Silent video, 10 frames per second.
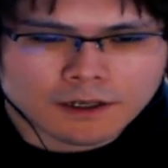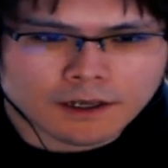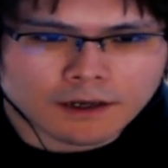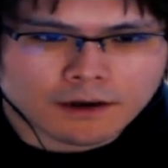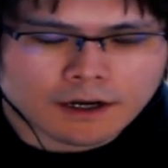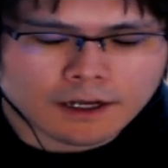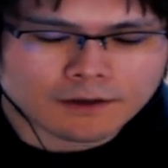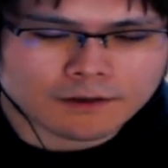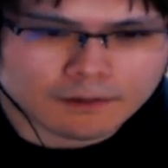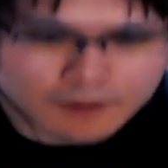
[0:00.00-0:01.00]
き、ありがとうご
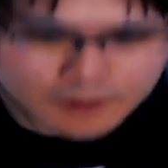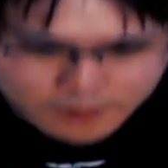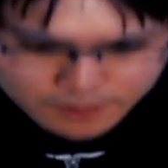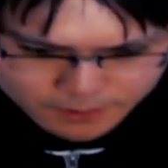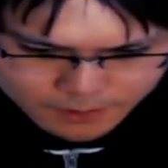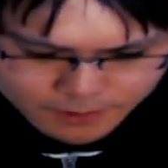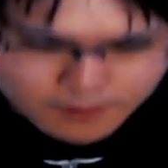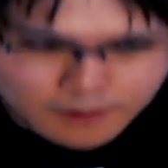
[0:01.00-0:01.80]
ざいます。